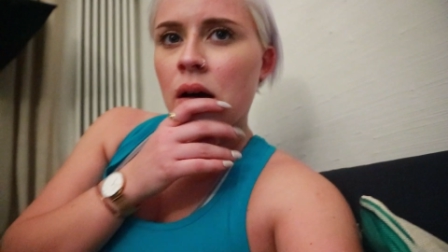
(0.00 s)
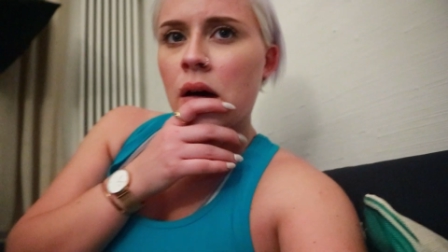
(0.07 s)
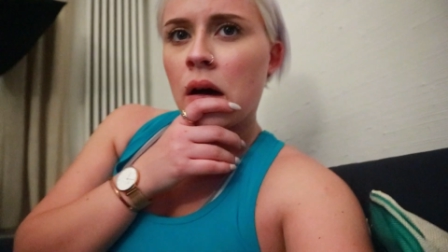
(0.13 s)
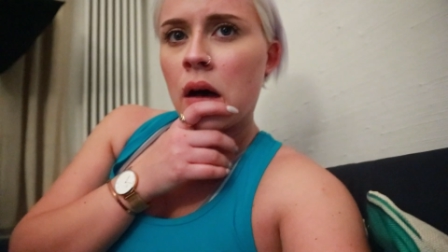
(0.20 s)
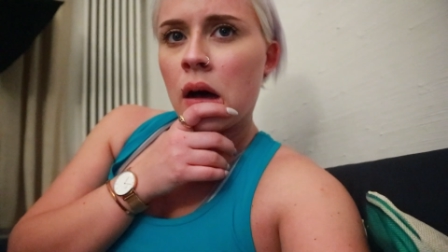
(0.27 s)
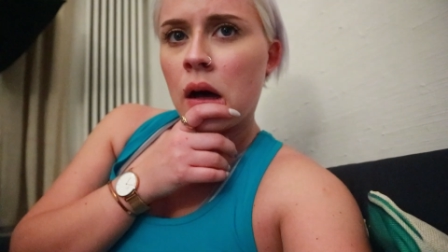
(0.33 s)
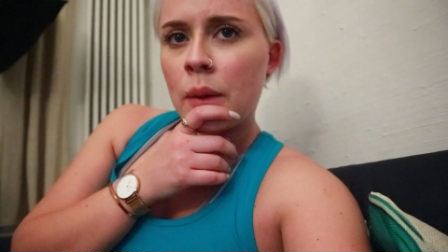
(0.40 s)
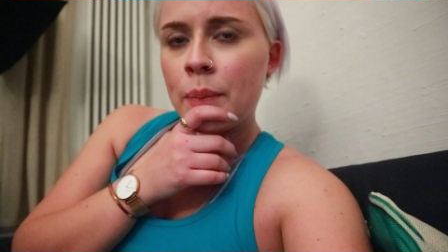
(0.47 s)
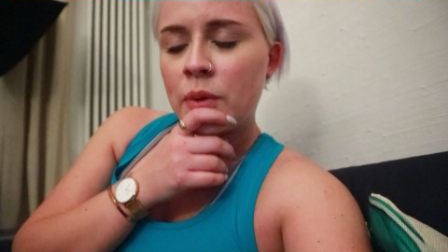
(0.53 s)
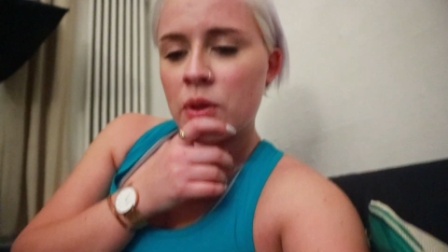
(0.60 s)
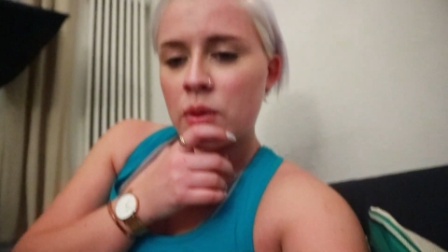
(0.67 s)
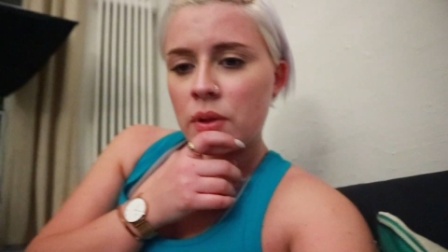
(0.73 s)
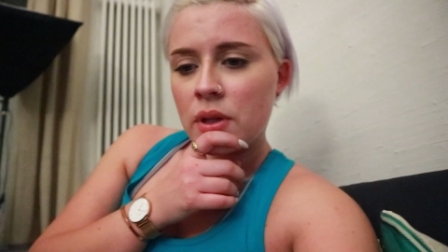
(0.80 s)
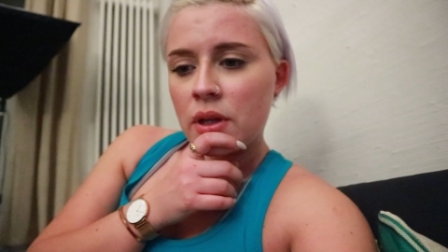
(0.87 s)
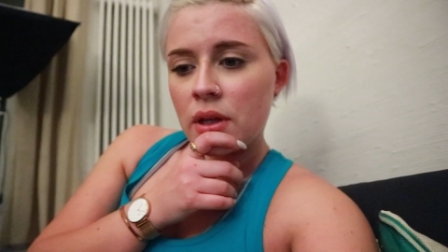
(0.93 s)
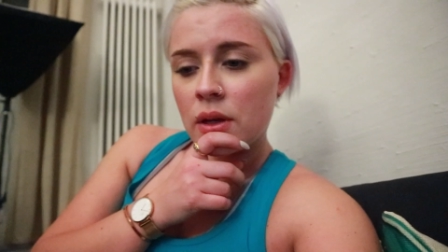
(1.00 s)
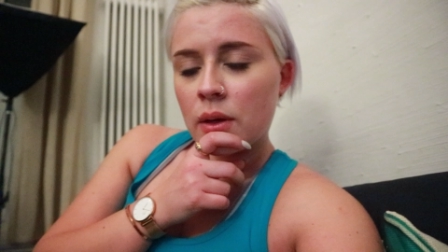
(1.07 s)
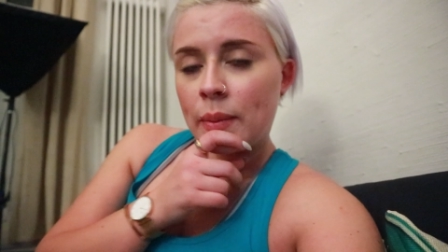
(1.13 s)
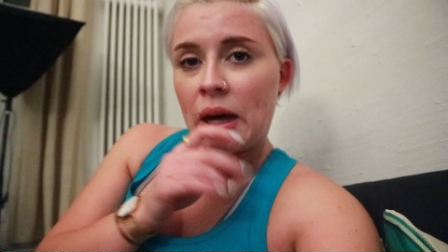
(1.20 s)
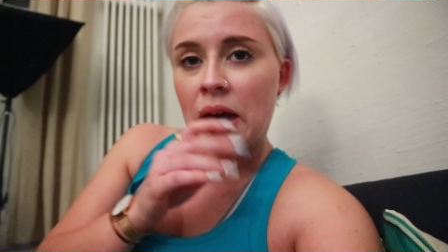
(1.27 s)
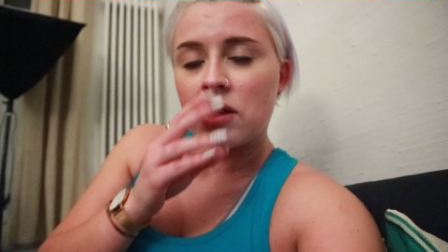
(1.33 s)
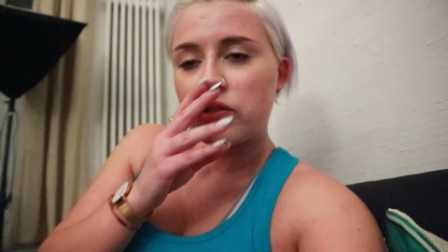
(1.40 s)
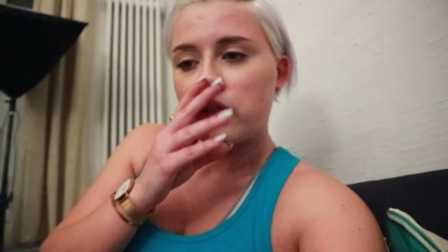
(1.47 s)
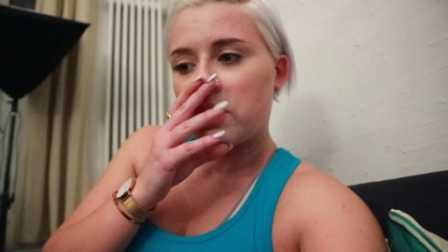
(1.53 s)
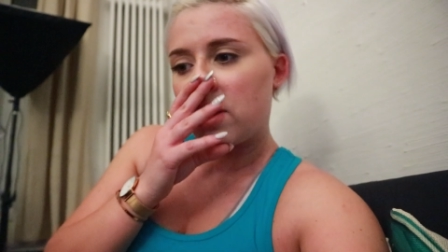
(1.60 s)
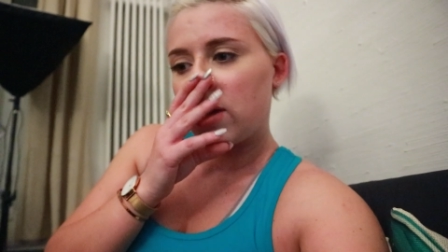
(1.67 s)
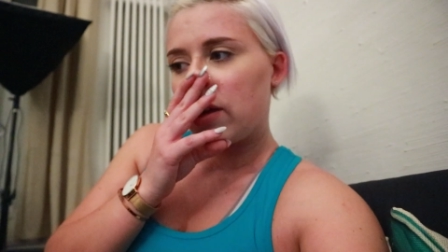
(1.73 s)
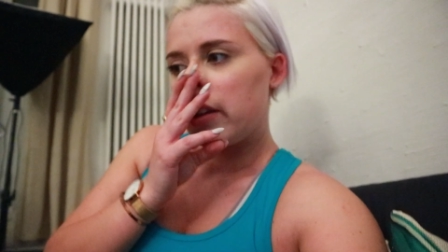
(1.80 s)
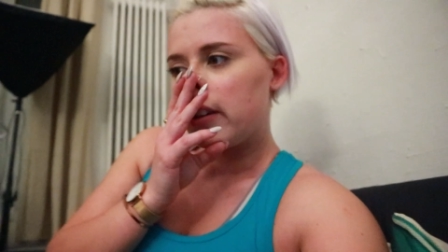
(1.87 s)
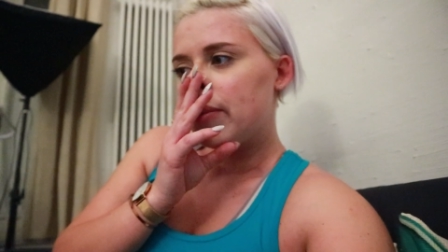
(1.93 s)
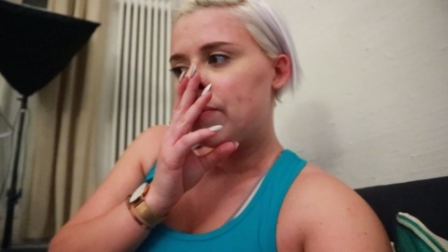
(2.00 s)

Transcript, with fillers: Oh mio Dio, ma cioè,